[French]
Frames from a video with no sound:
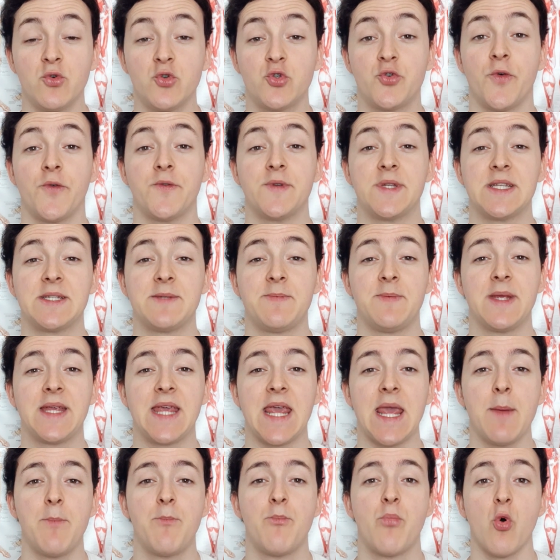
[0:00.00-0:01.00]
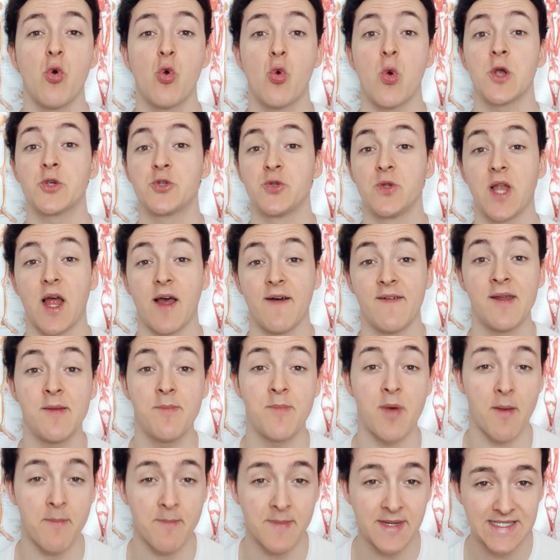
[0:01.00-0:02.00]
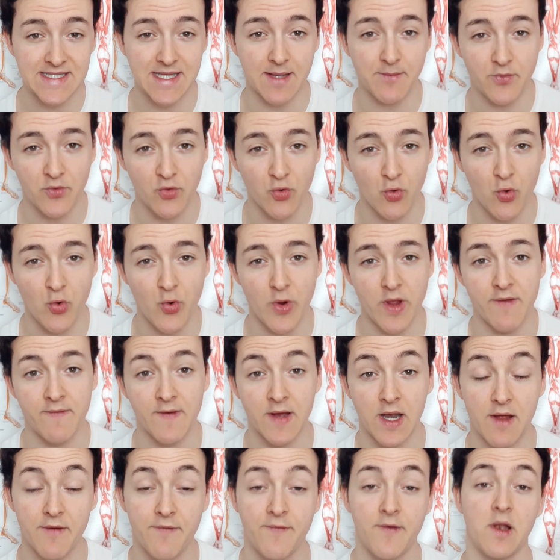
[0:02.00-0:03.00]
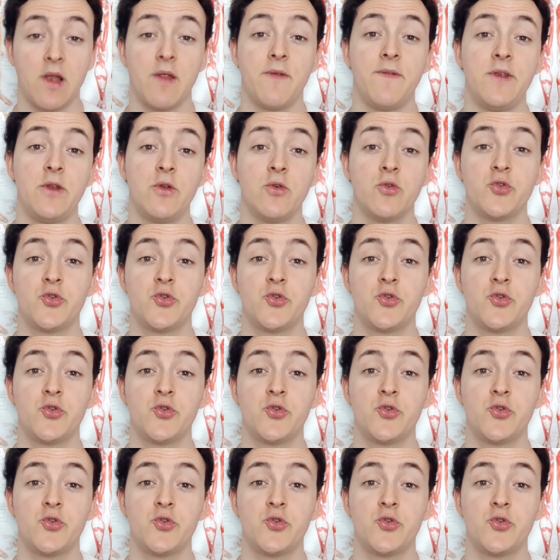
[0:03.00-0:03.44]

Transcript: je vais vous expliquer pourquoi je ne travaille pas mes abdos et vers la fin de la vidéo,